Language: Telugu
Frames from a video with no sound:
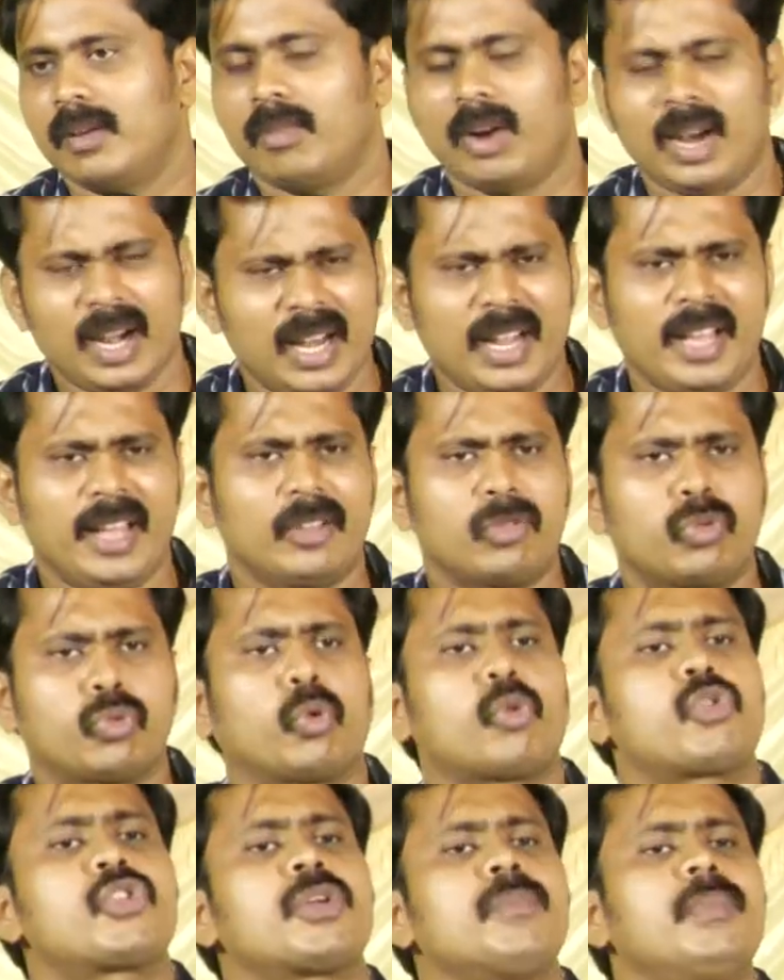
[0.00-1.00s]
వాళ్ళని
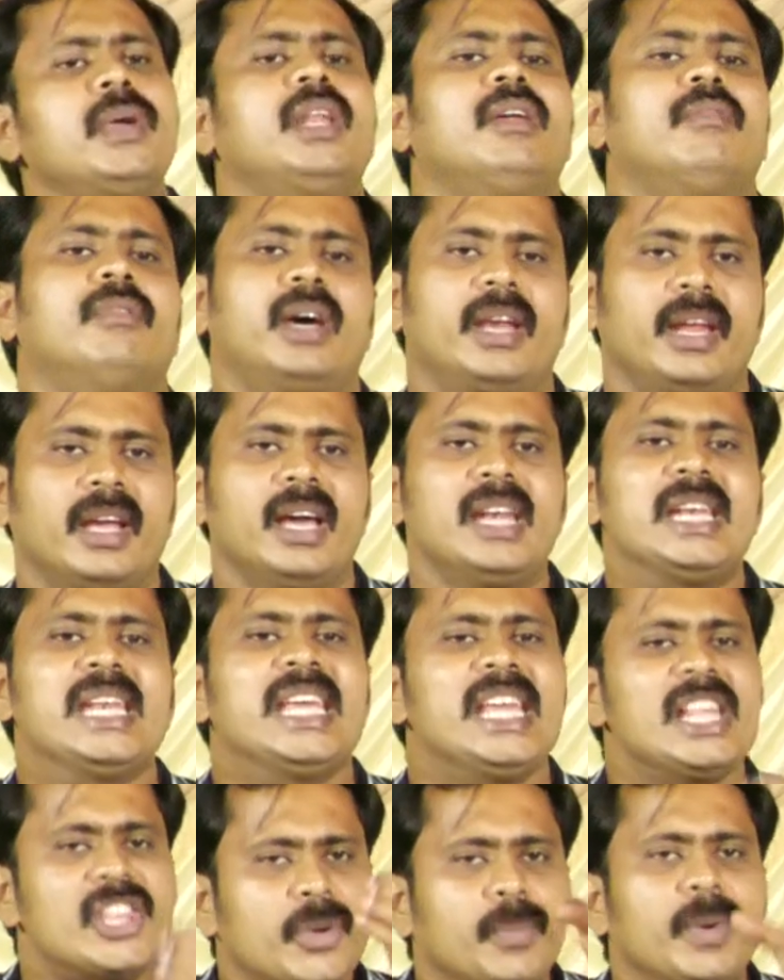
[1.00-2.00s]
తుచ్చమైన వారిగా
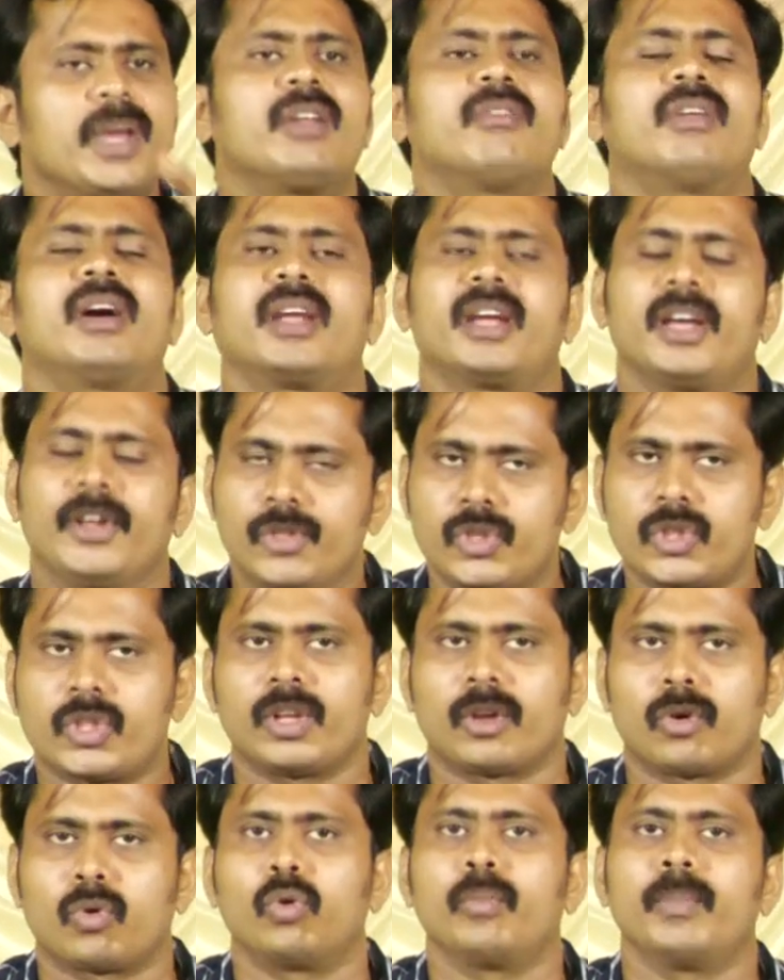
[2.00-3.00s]
నీచమైన వారిగా
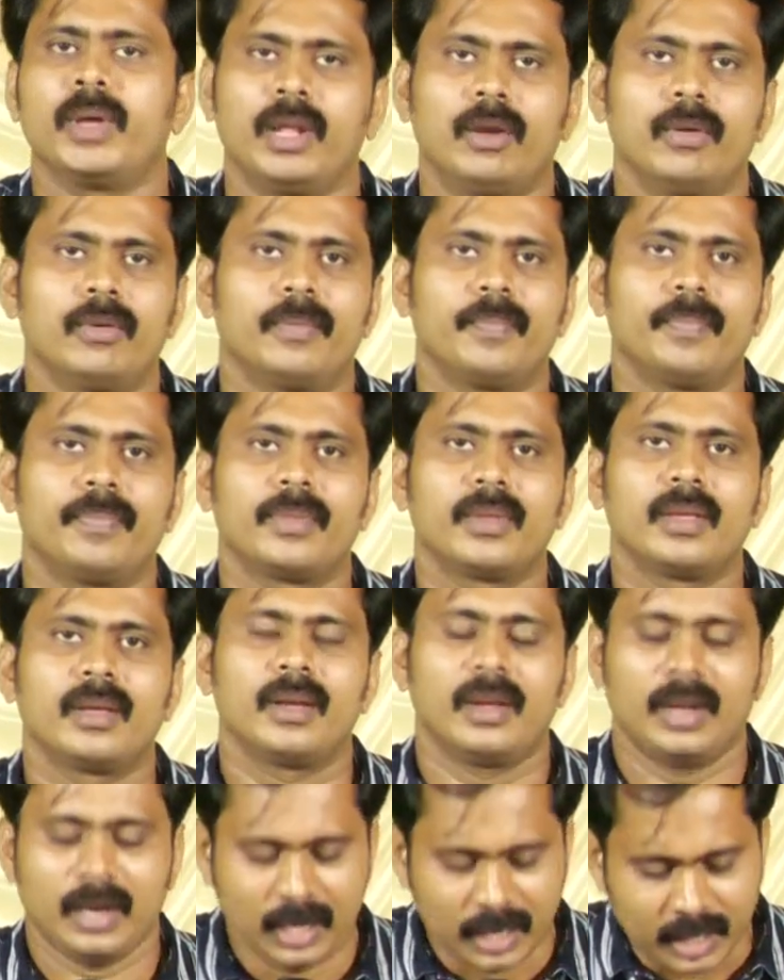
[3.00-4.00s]
ఎంచుతారు రోమీలు
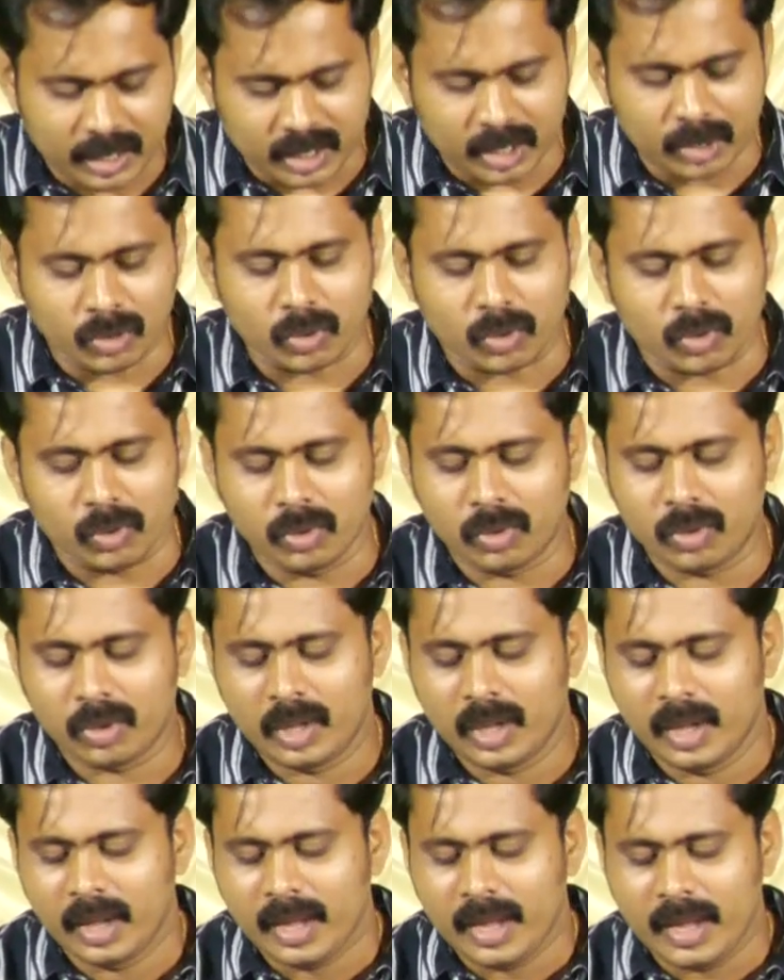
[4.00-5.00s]
అంతెందుకు
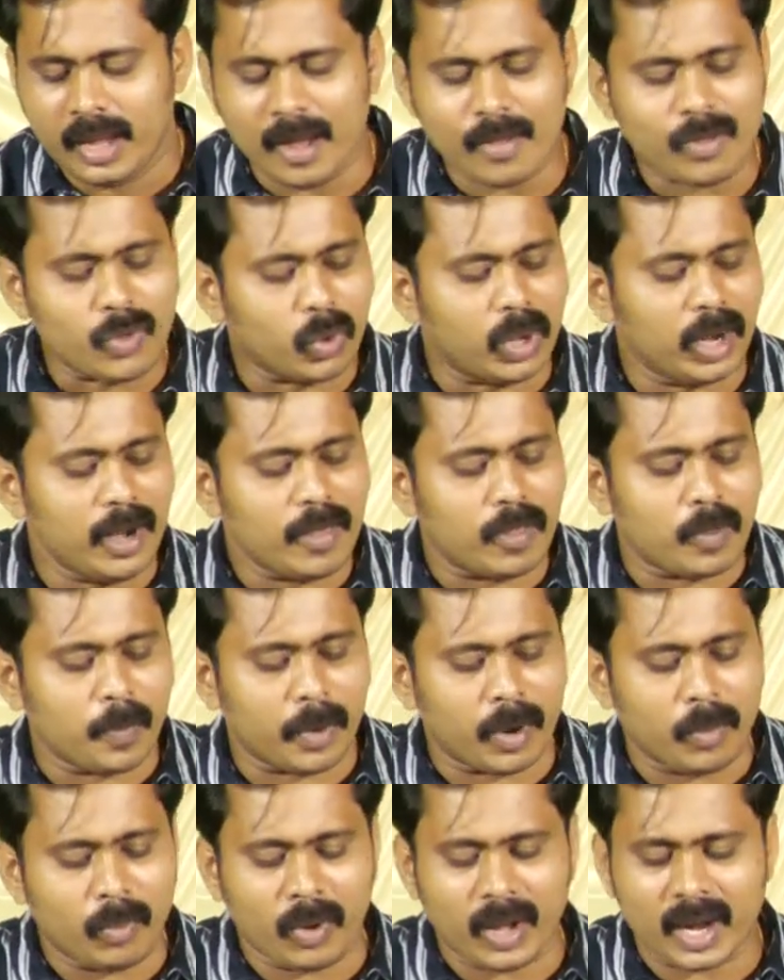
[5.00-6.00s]
యేసుక్రీస్తు
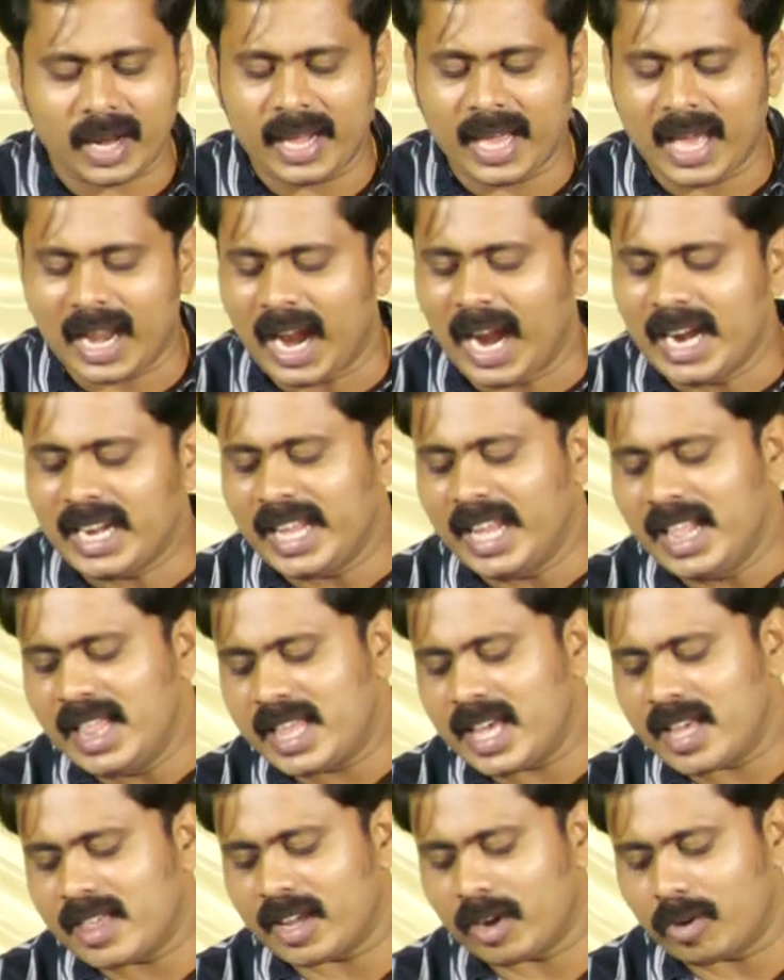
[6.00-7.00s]
ప్రభు వారిని ఎలా డీల్
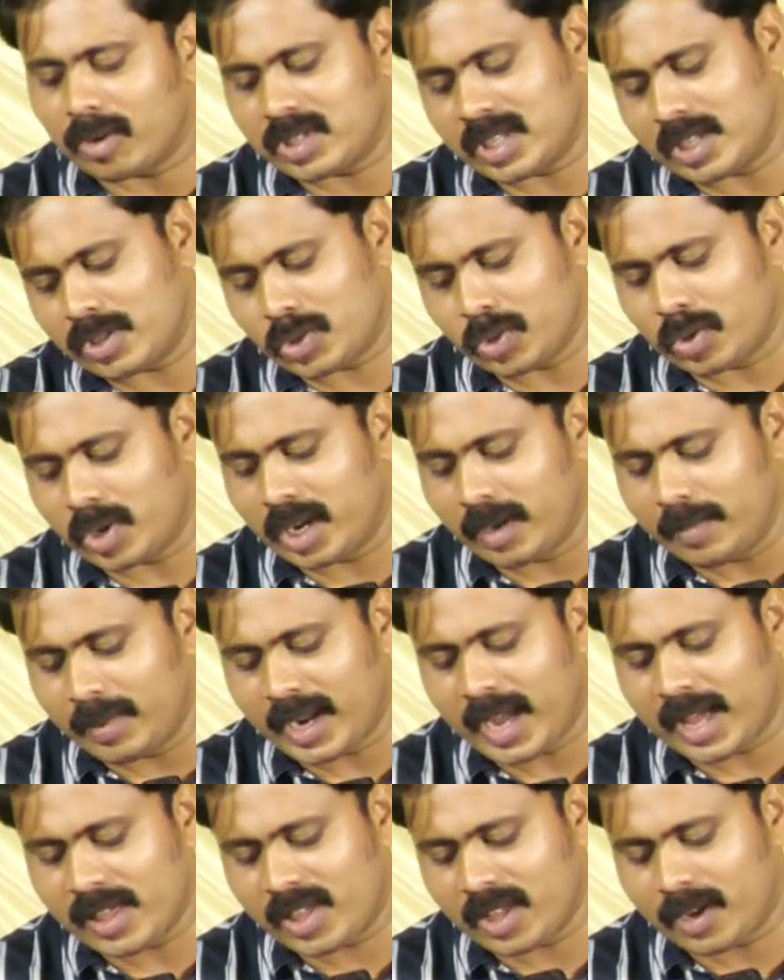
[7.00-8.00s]
చేశారో ఒకసారి చూడండి
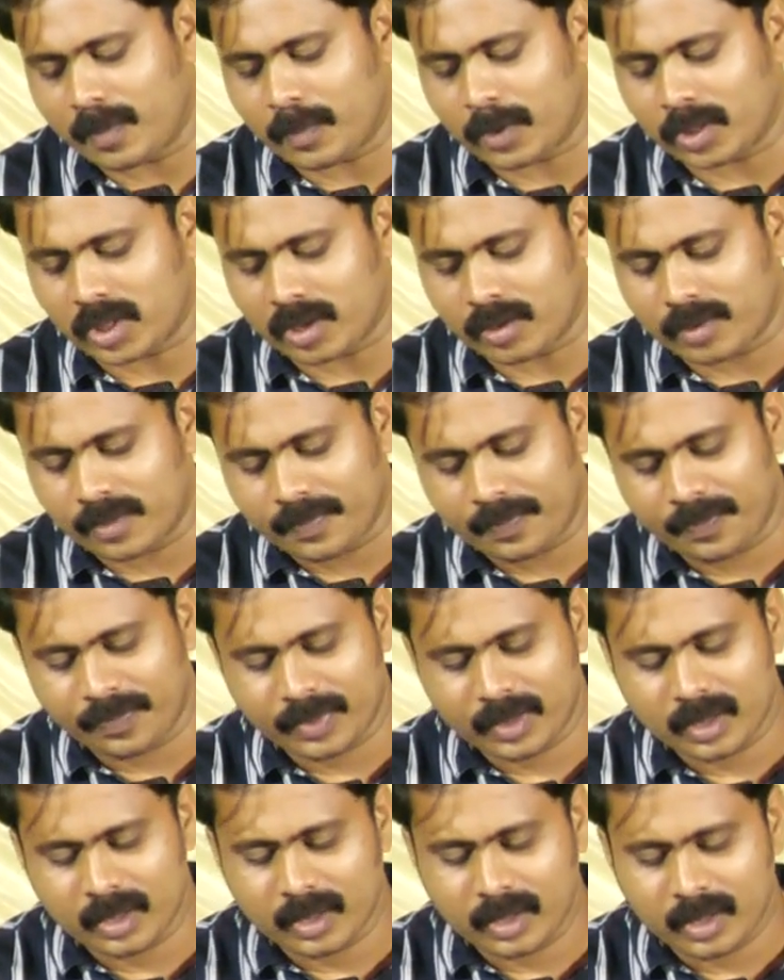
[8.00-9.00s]
మీరు ఆశ్చర్యపోతారు
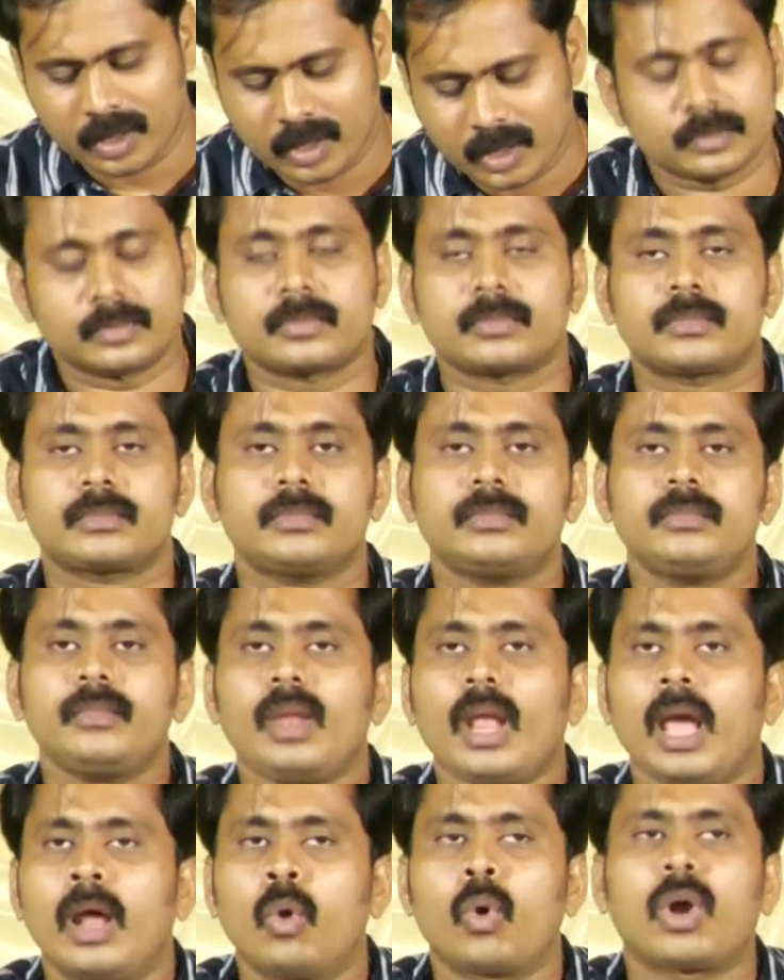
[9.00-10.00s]

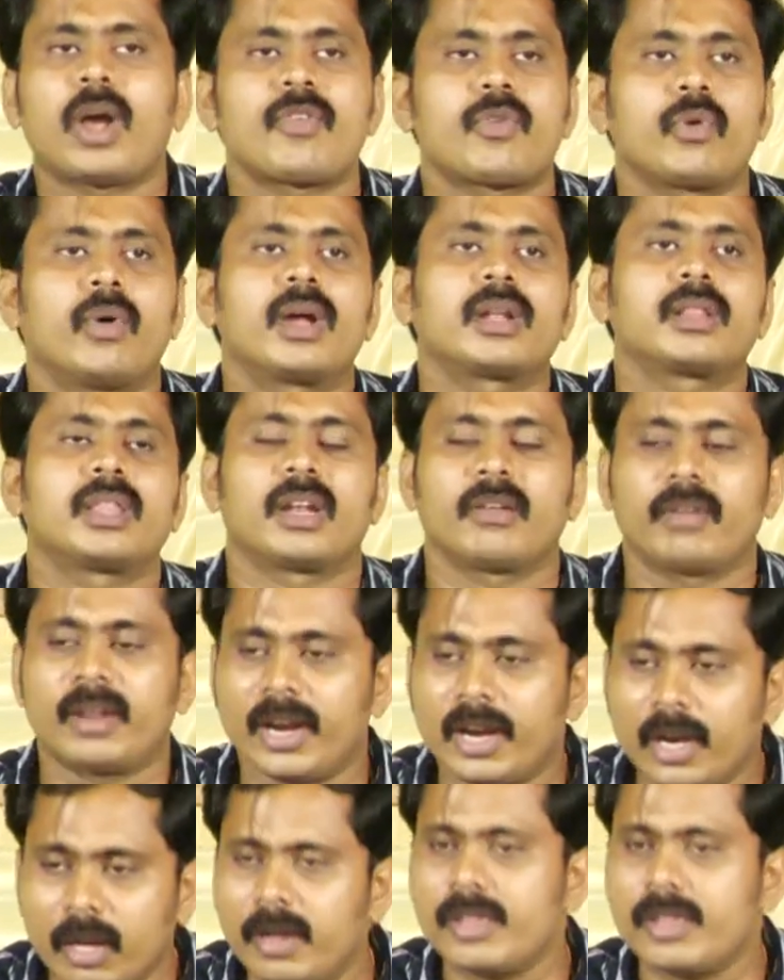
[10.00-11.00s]
లోకాసు వార్త ఇరవై రెండో